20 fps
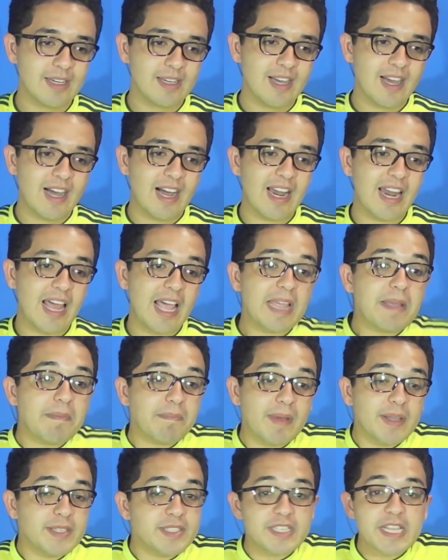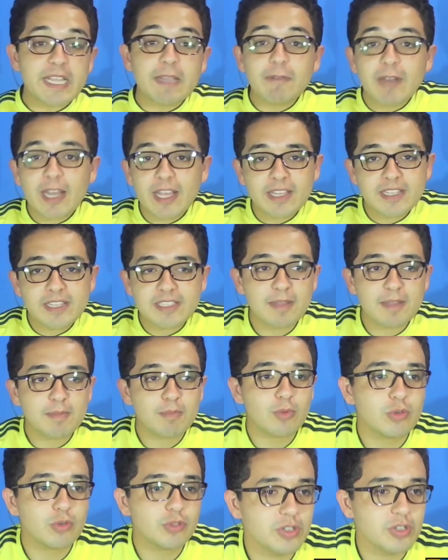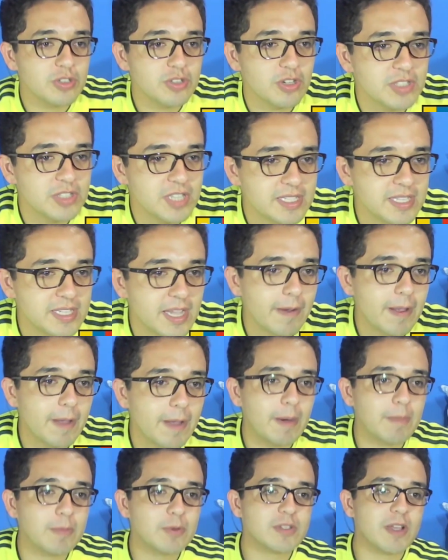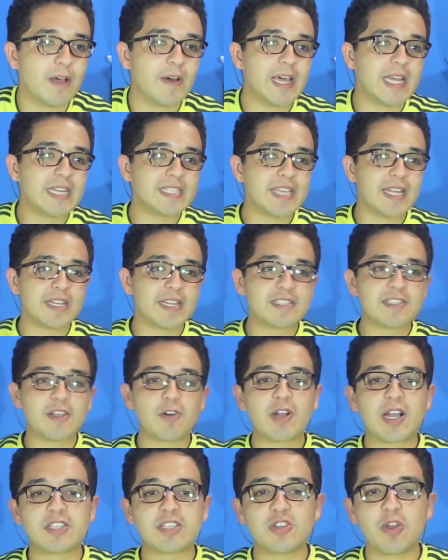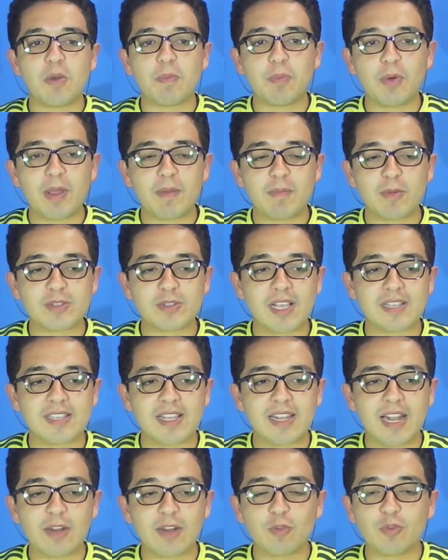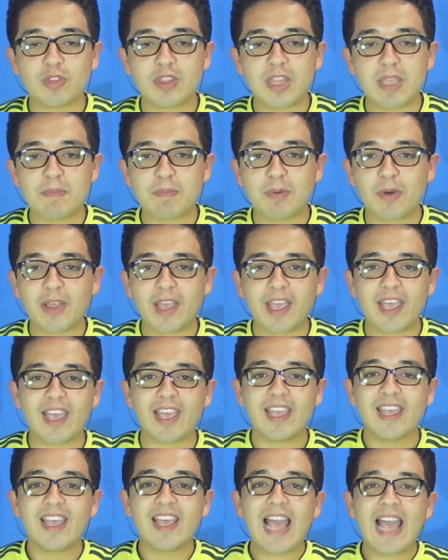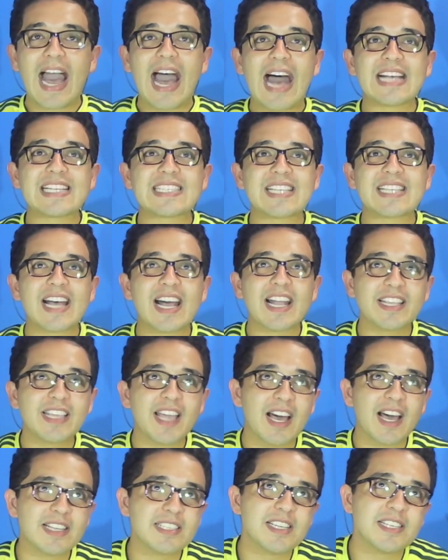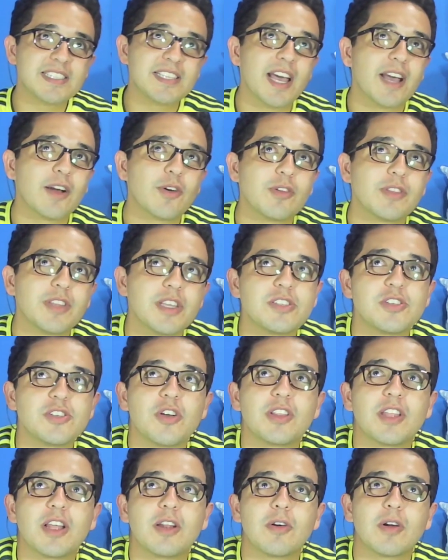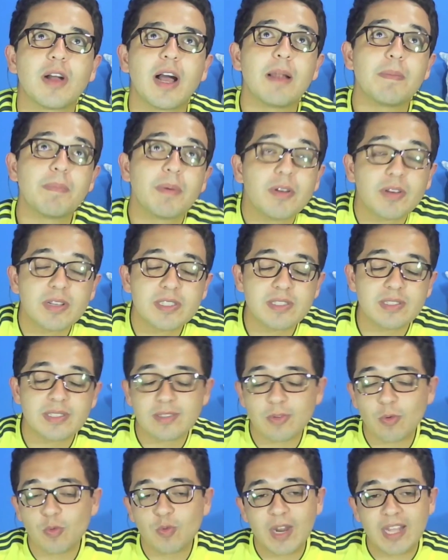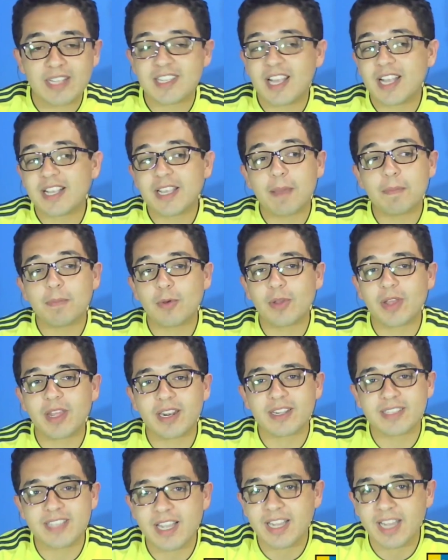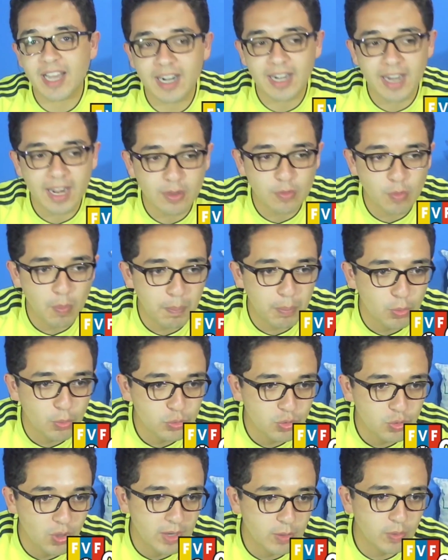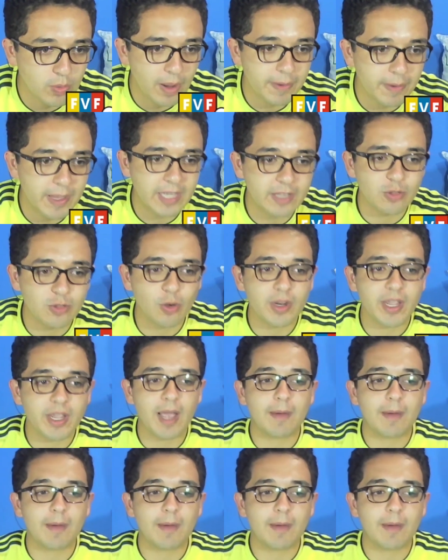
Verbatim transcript: a la invencible, dicen muchos, no se sabe. Vamos a ver si en esta ocasión podemos hacer algún tipo de hazaña, así sea en condición de local, pero es una hazaña poder sacarle algún punto, alguna victoria a